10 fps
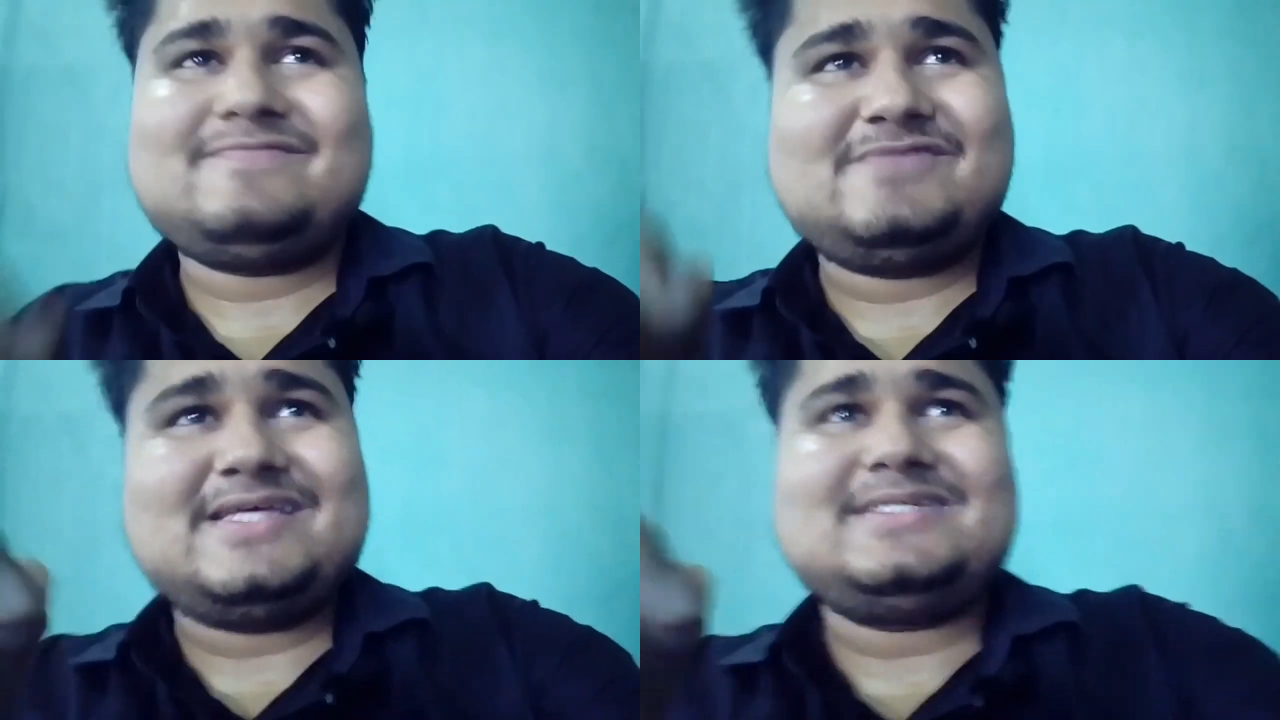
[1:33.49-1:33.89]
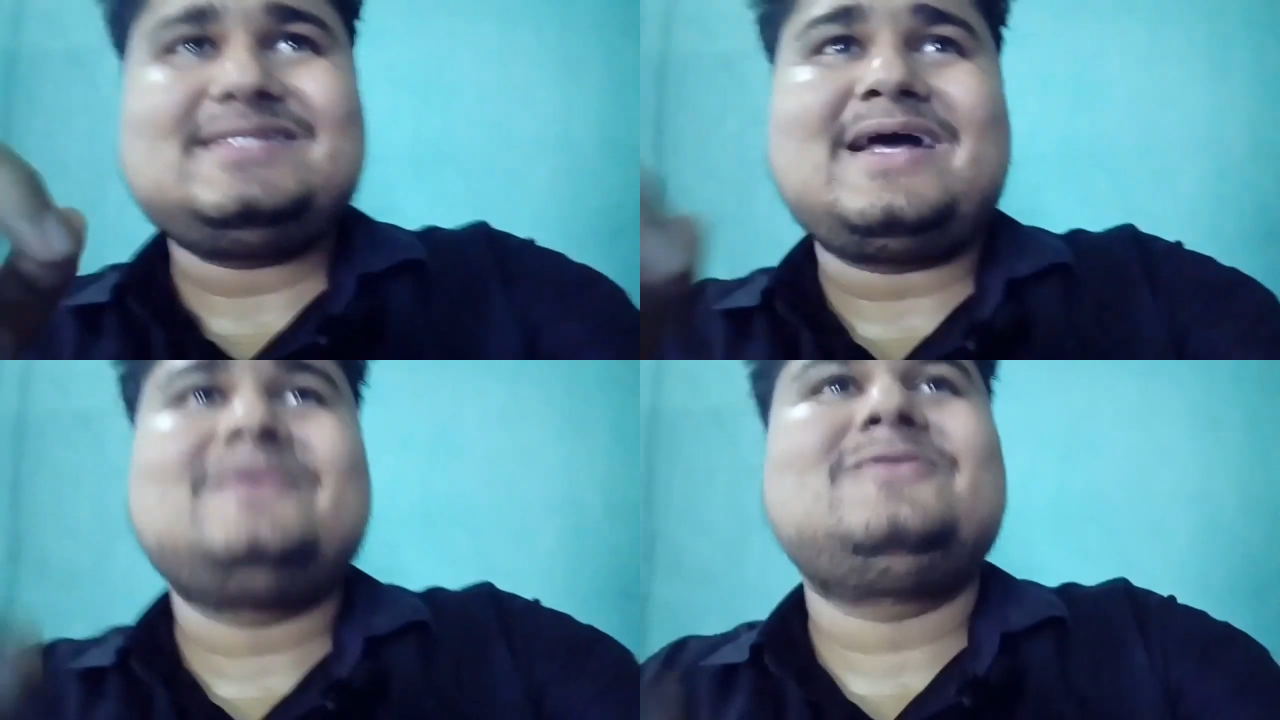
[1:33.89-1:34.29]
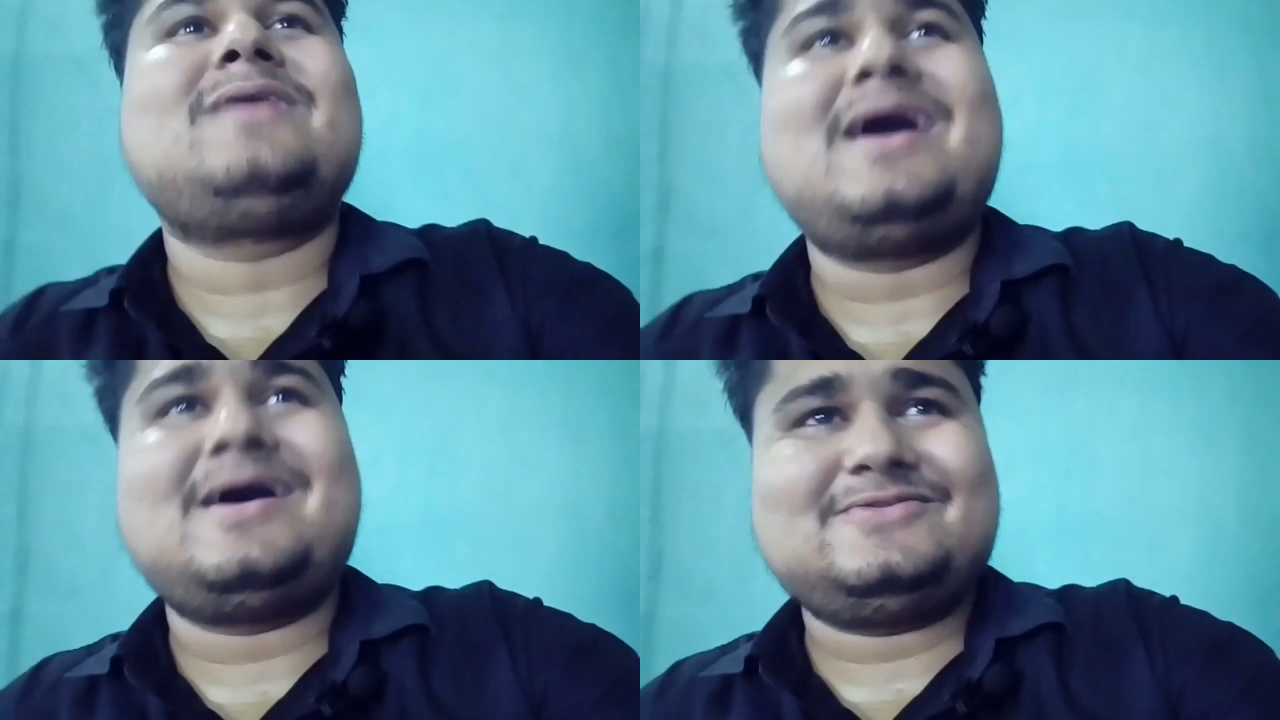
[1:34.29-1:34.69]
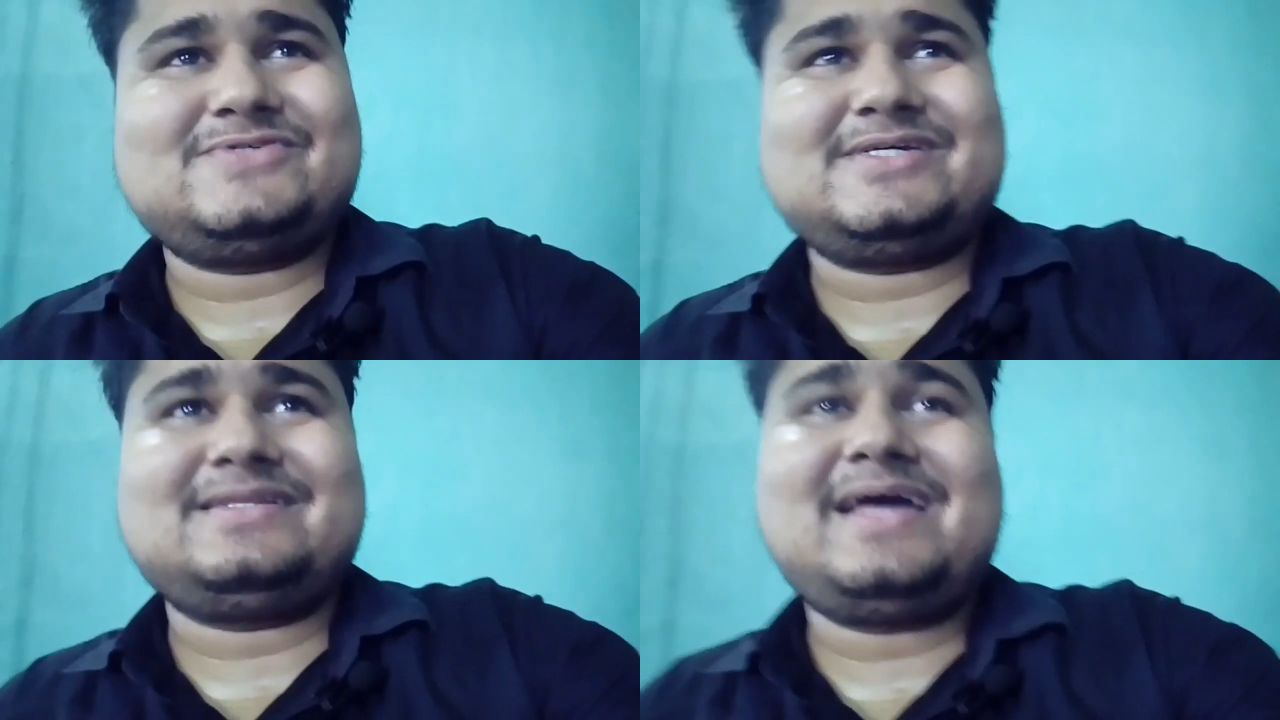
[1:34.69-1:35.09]
विदेशी ताकतों का हाथ हो
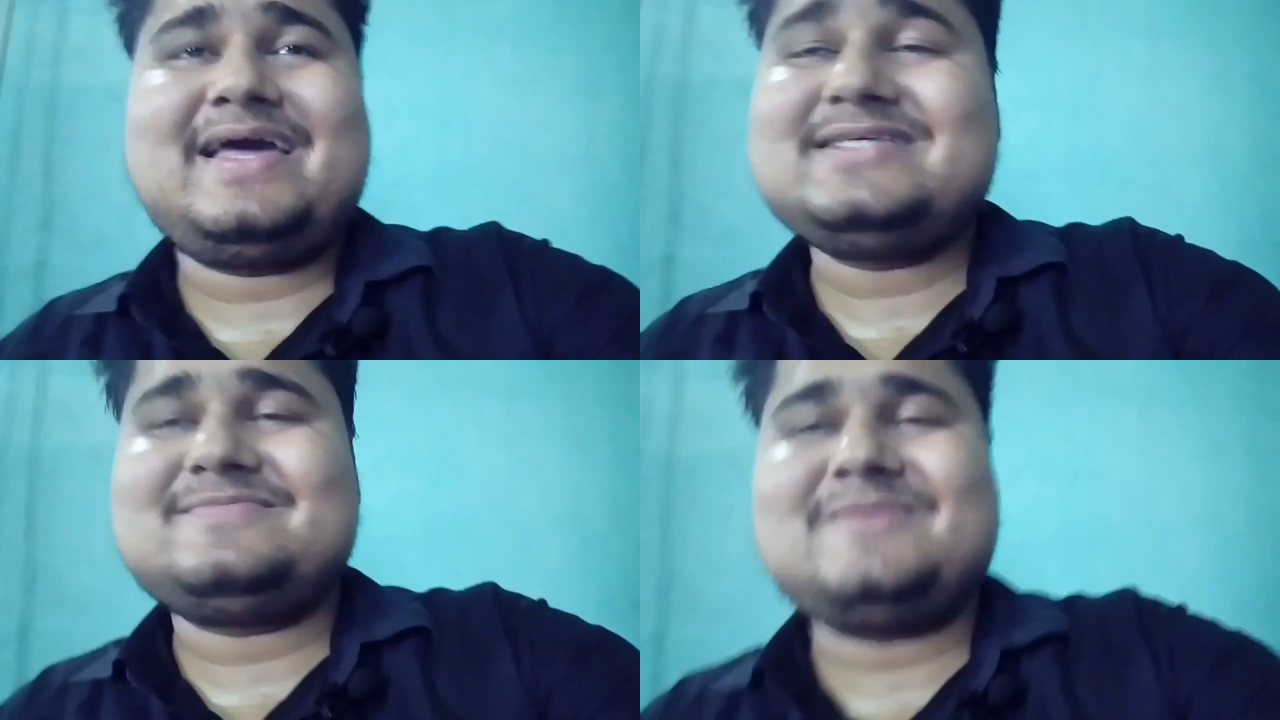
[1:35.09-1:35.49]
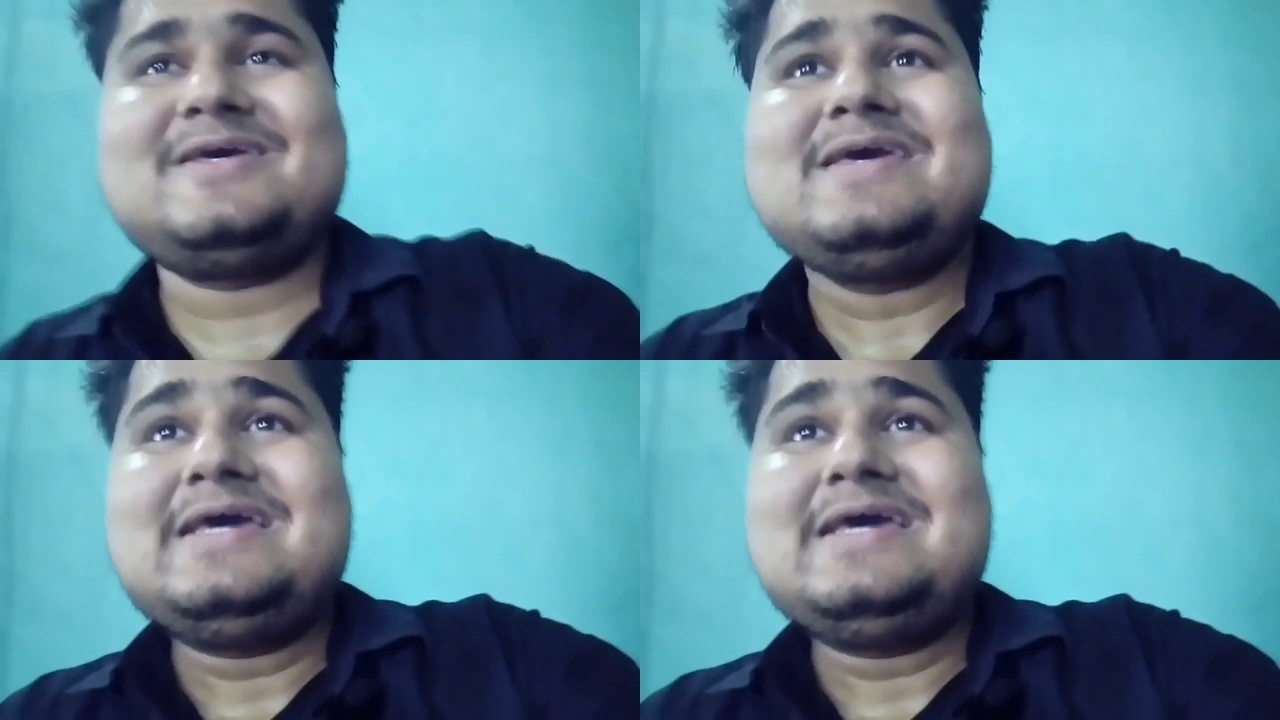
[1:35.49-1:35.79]
सकता है इसमें